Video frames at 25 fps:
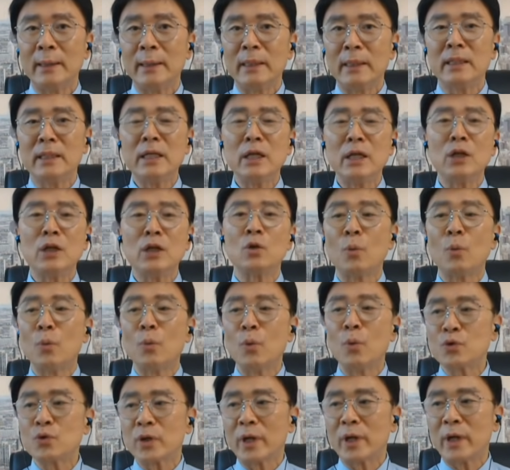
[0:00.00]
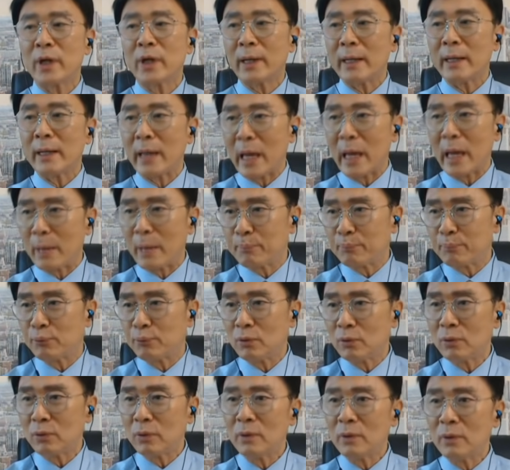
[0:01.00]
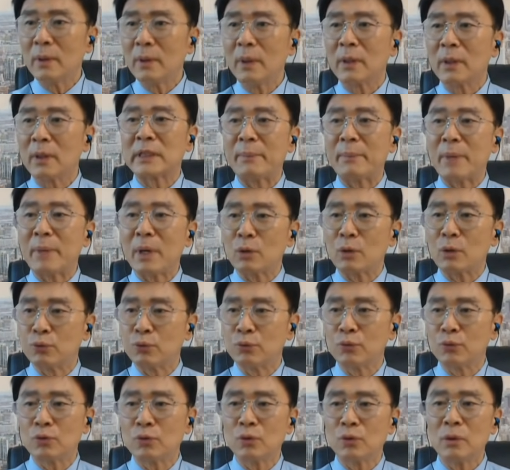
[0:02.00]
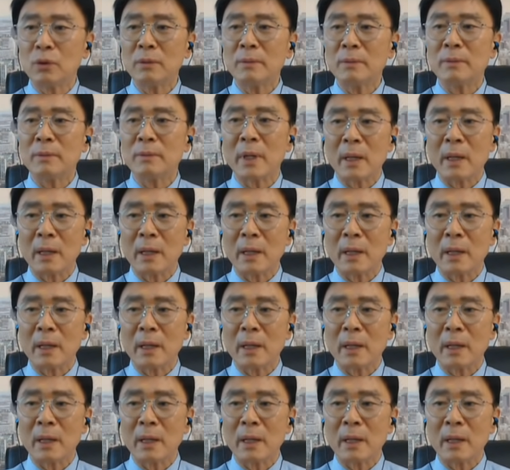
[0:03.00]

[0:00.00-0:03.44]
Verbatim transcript: 이 요번 주에 애플, 그다음에 구글,